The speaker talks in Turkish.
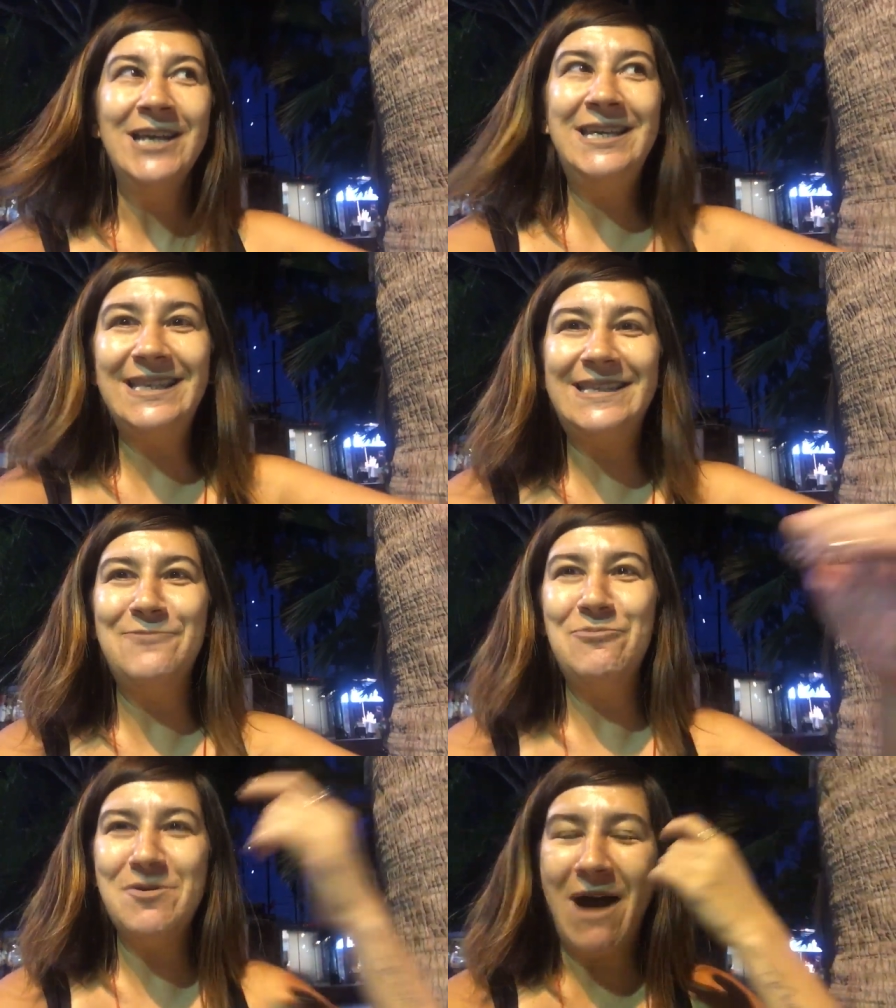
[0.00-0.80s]

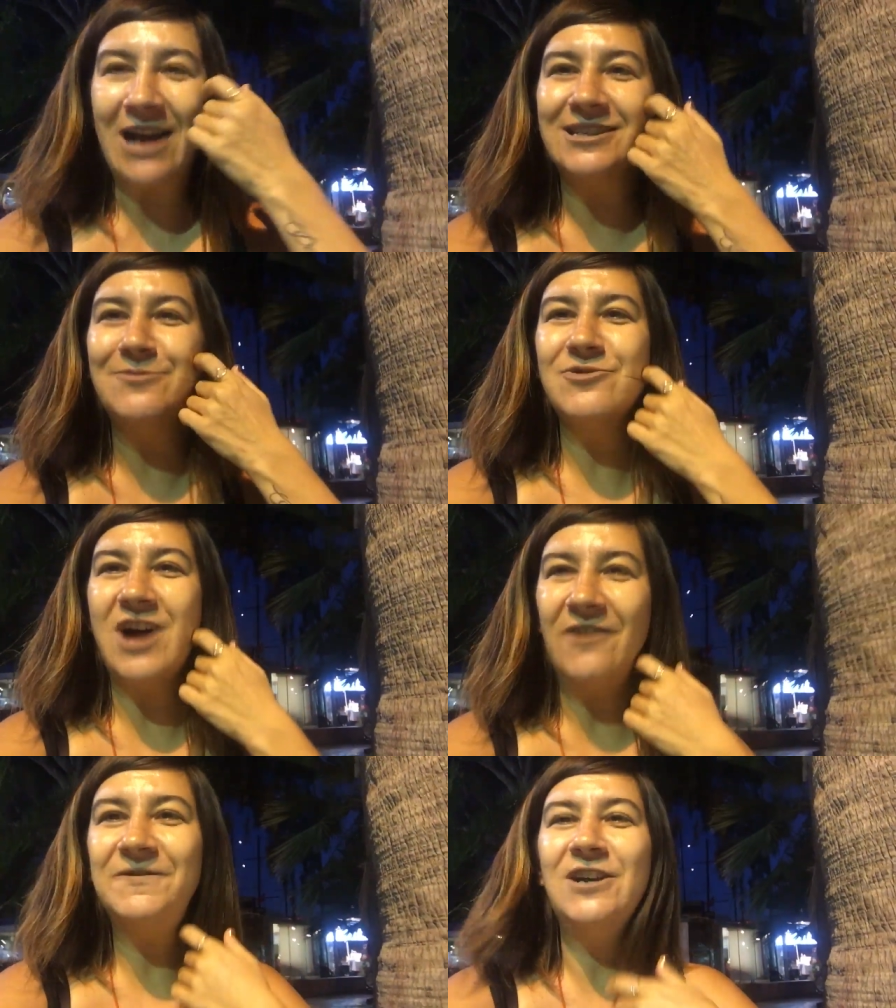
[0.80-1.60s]
Gittim bir baktım
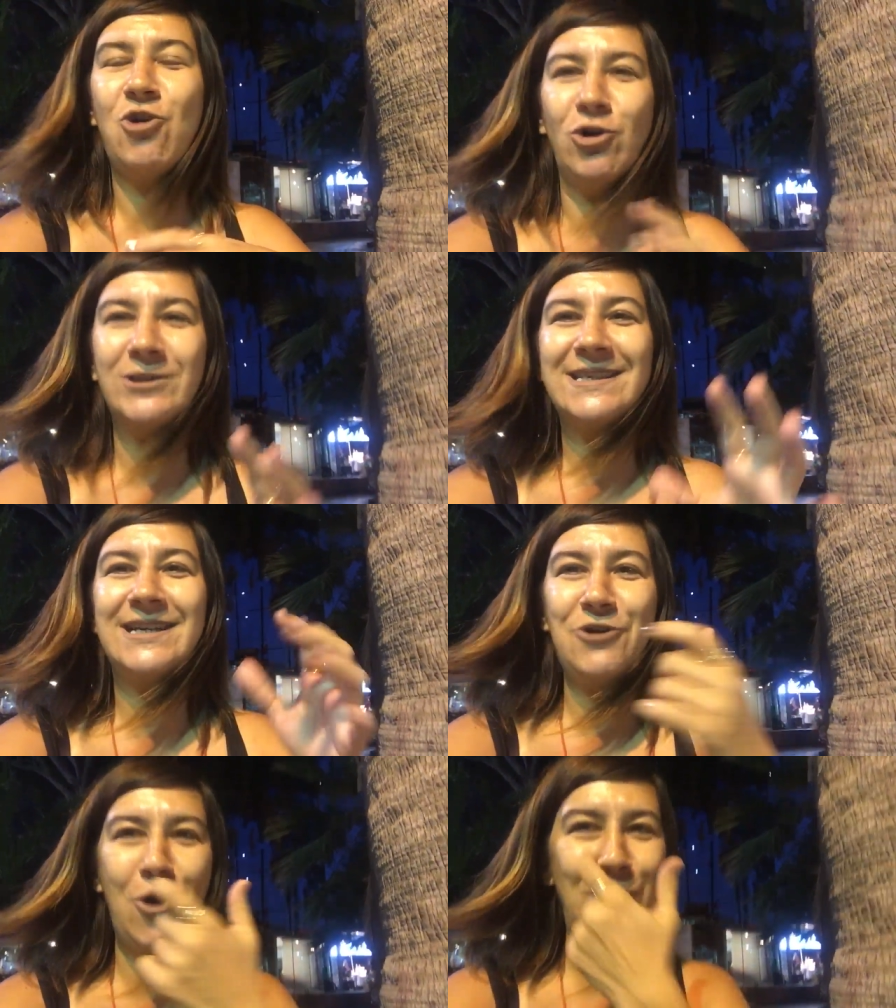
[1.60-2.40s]
rafta
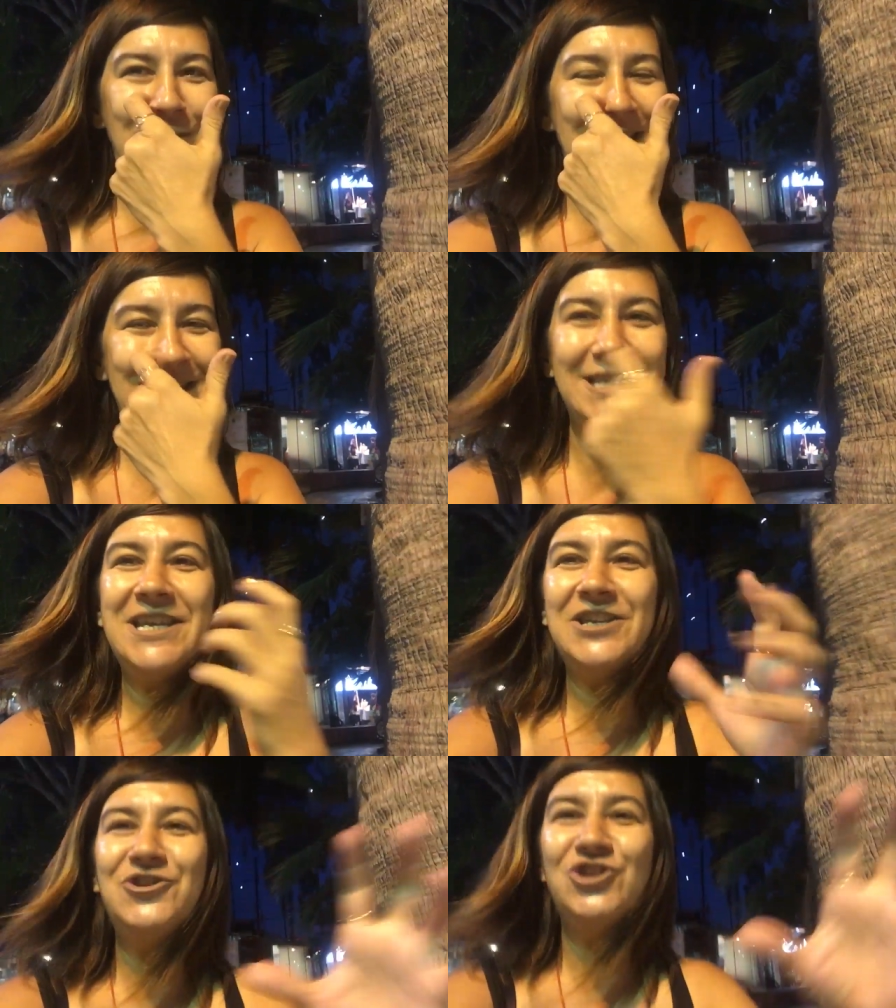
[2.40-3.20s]
Koltazar'ın öykülerinin
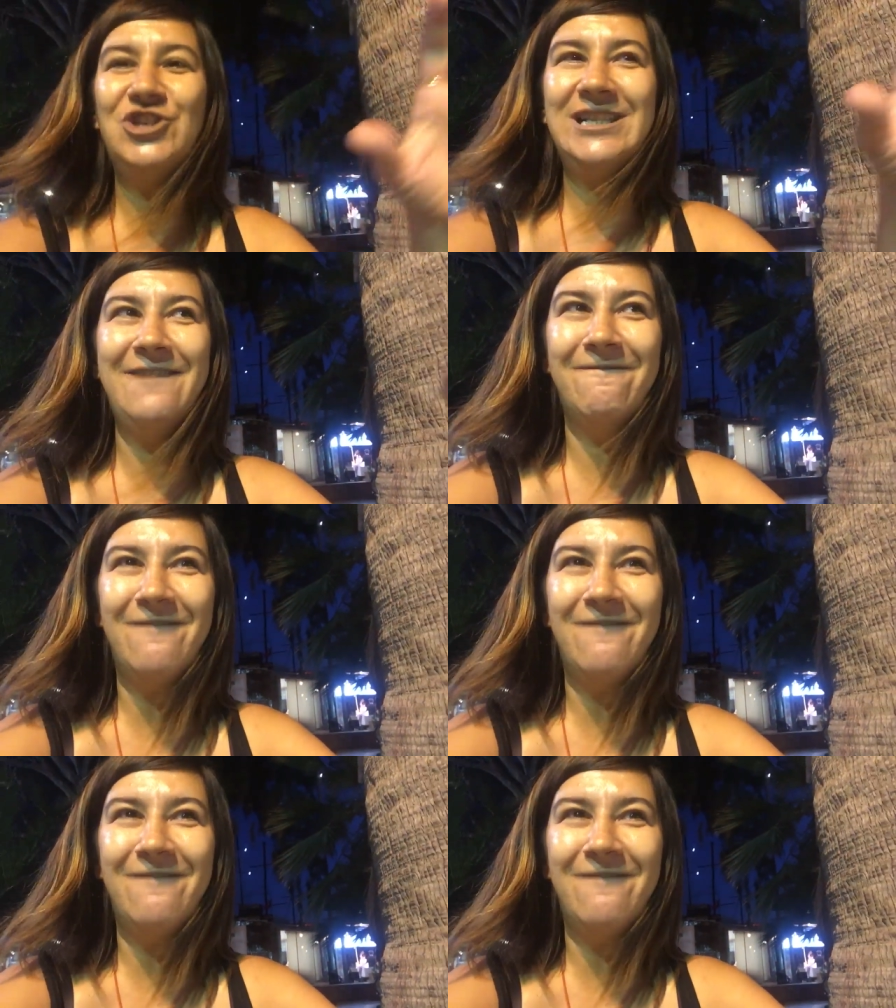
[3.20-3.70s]
ikinci cildi